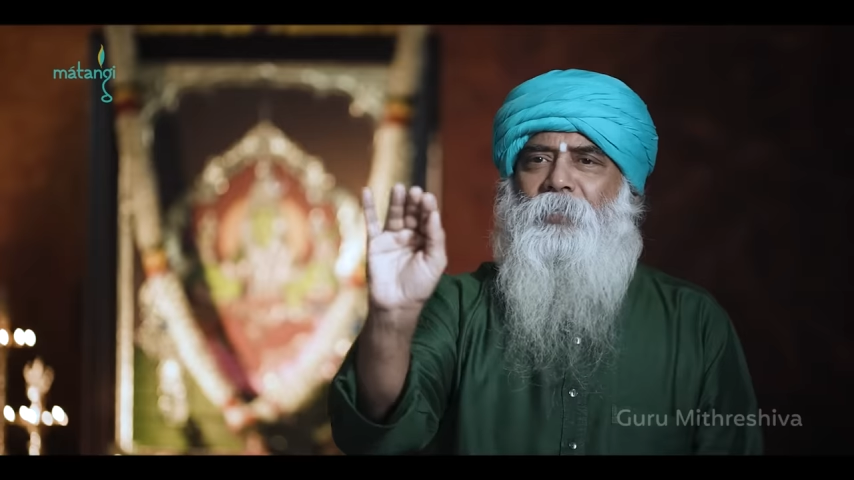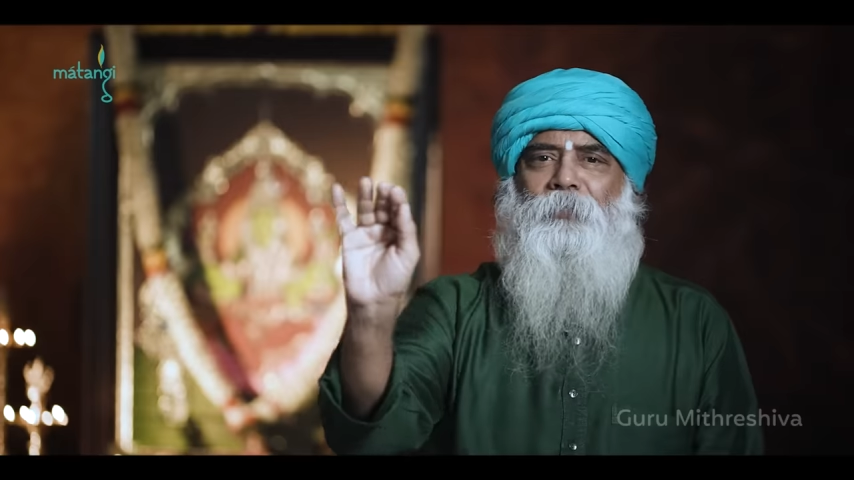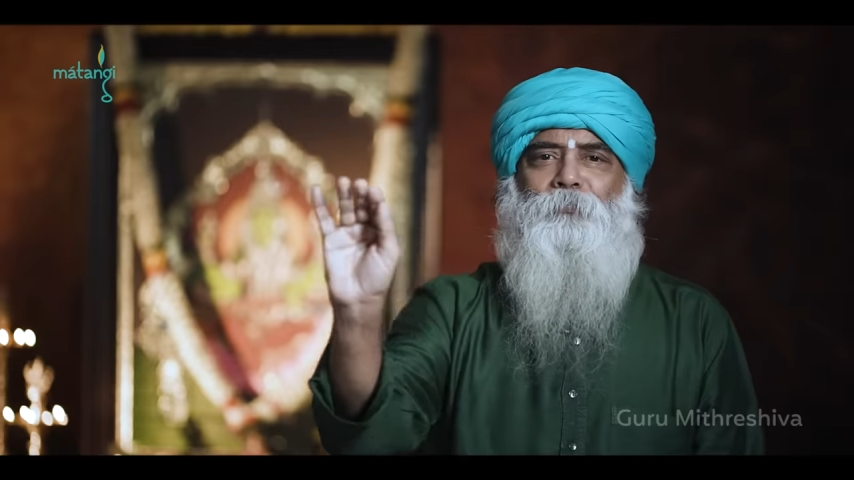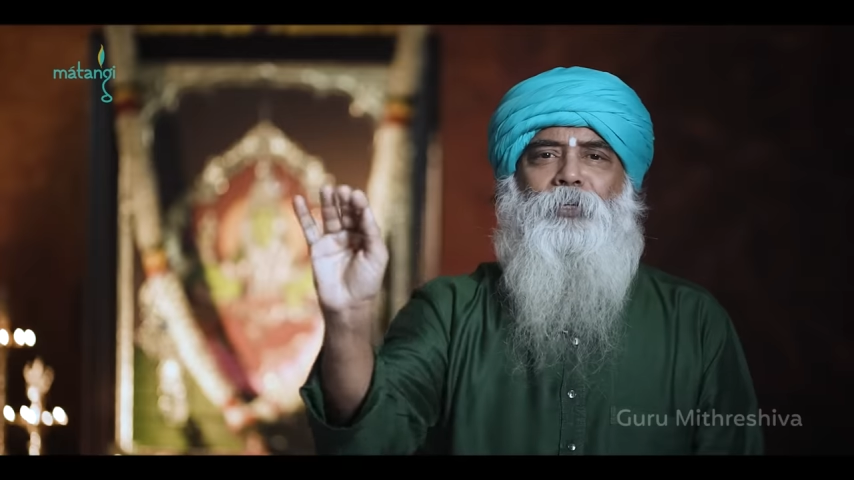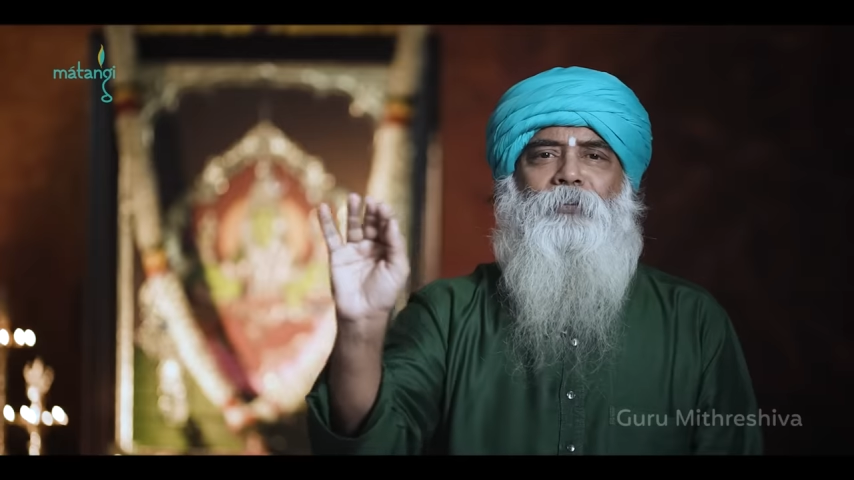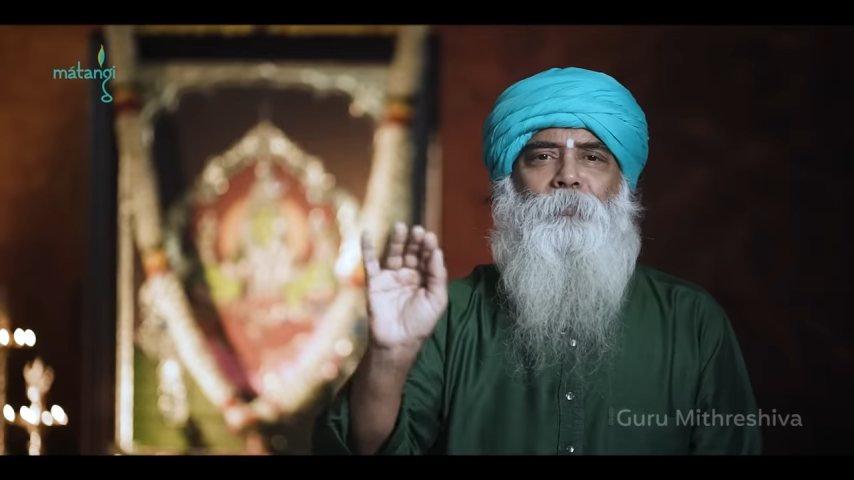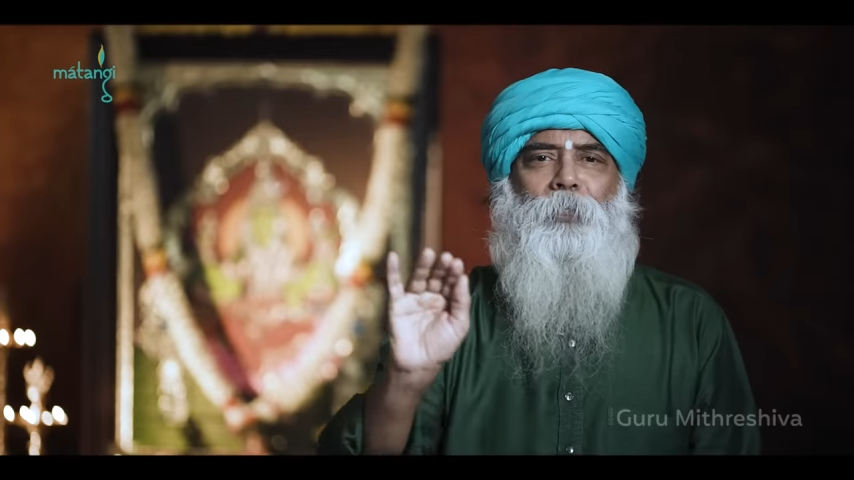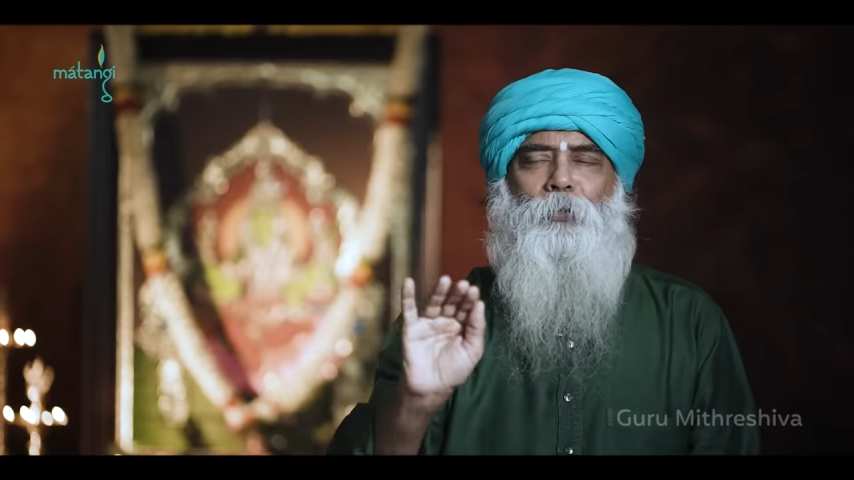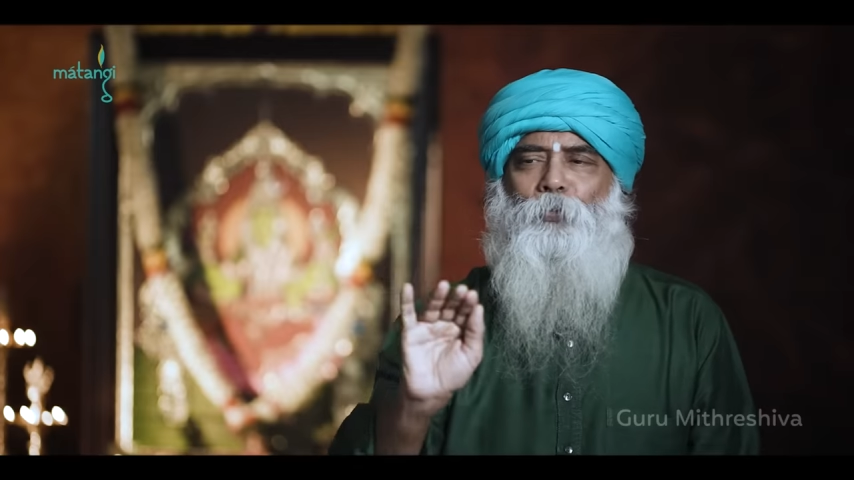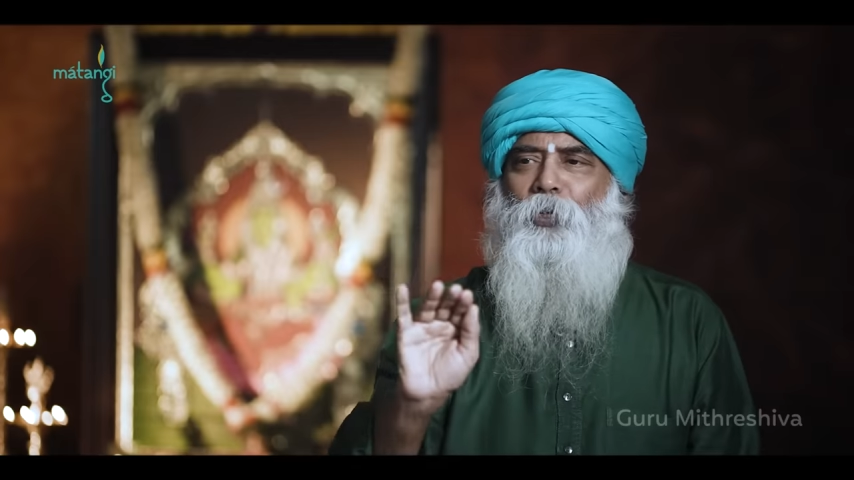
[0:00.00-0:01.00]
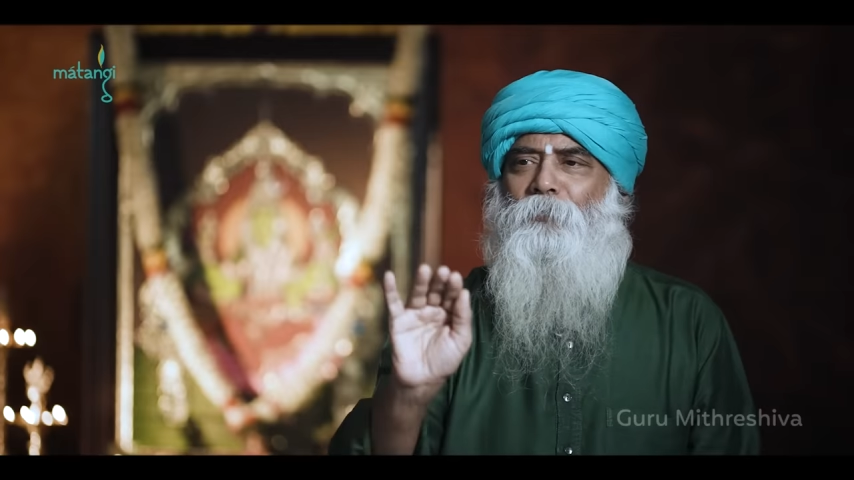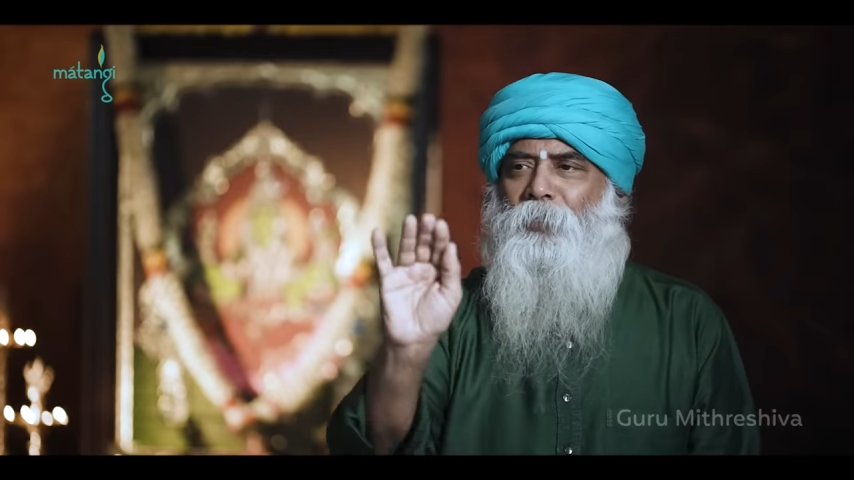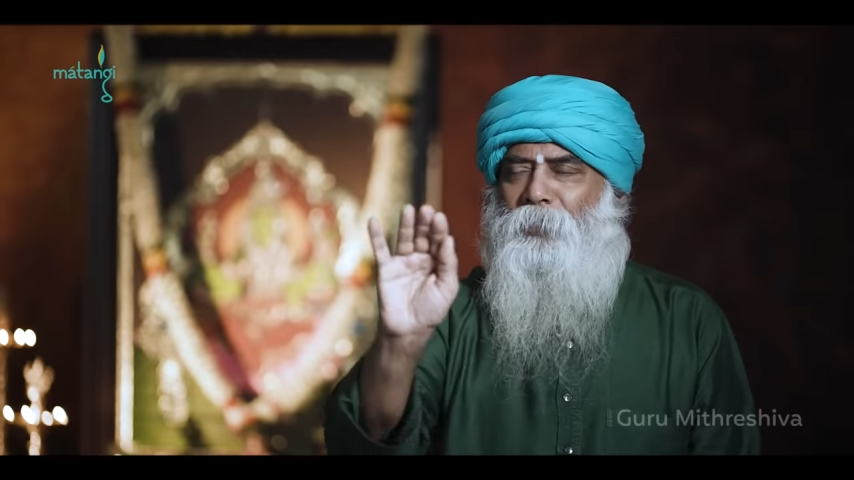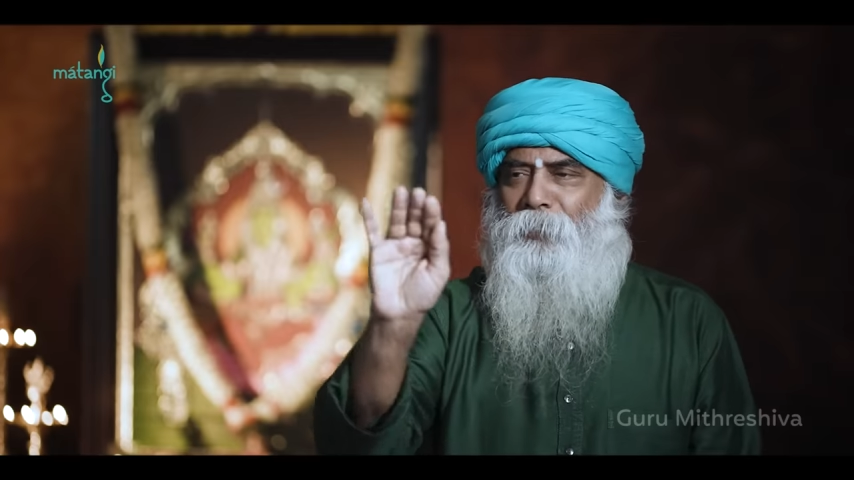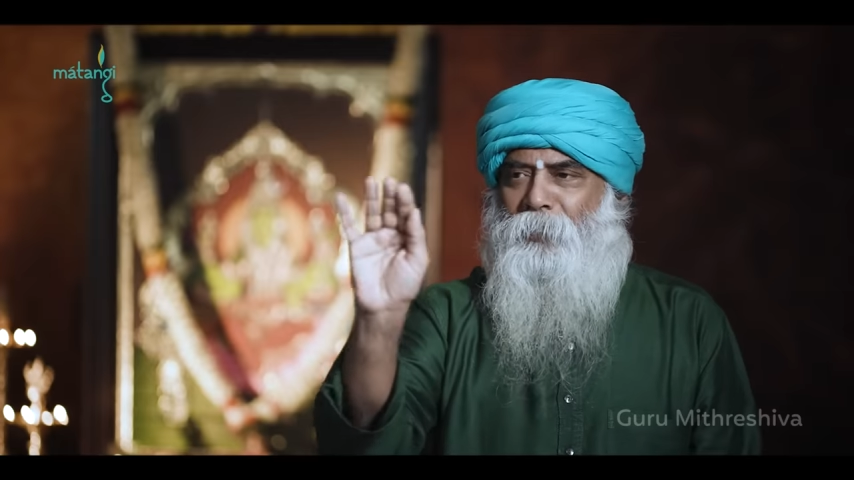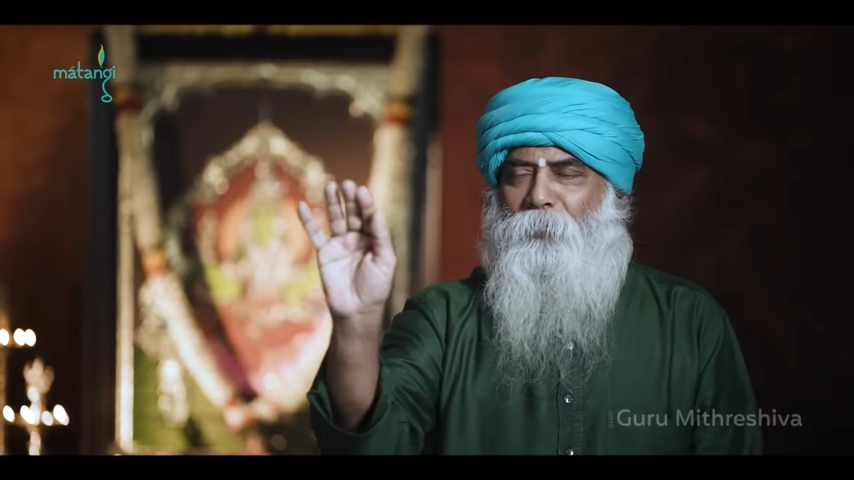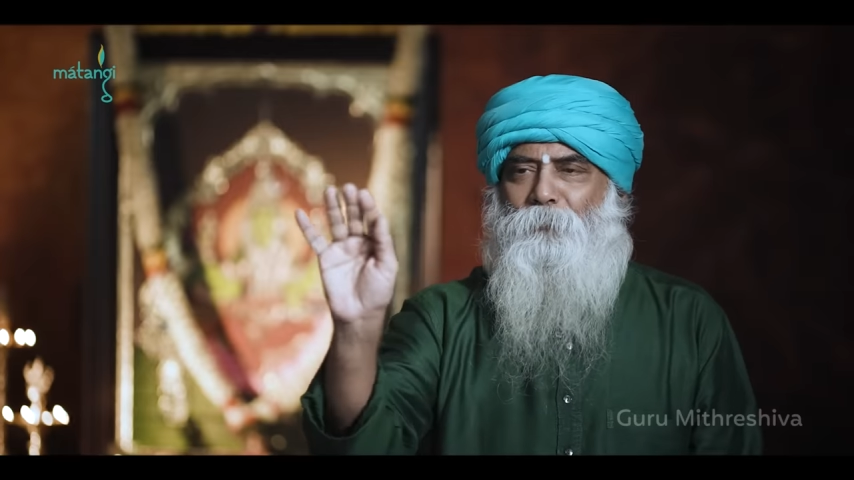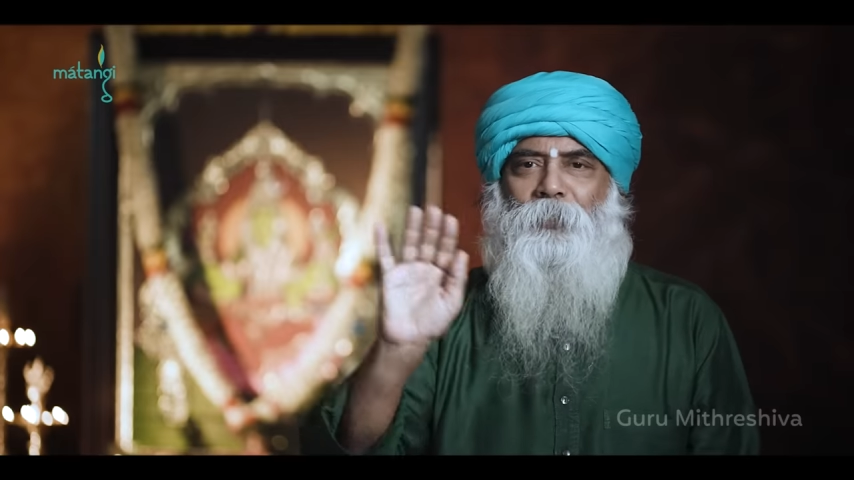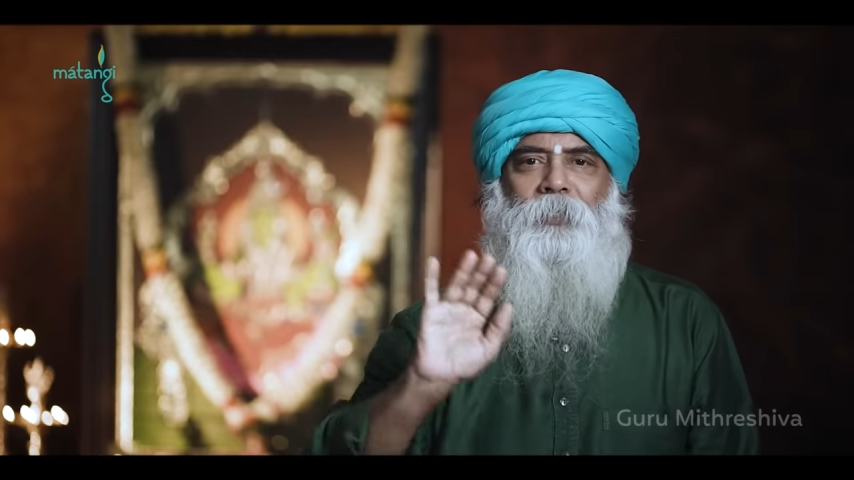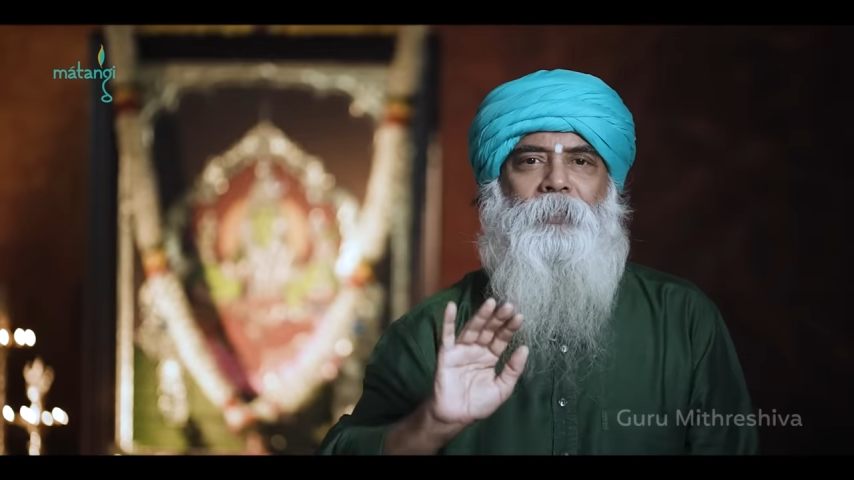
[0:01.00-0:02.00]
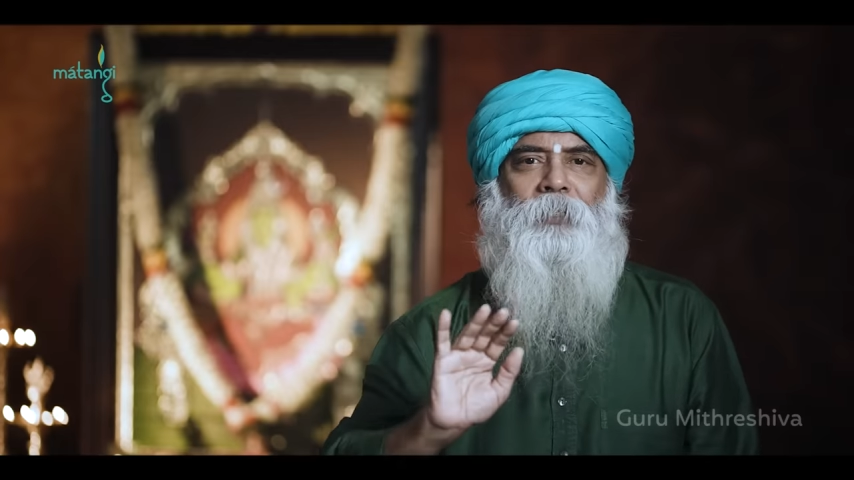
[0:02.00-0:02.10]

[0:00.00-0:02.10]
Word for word: சாத்மீகமான உணவை நீ சாப்பிடு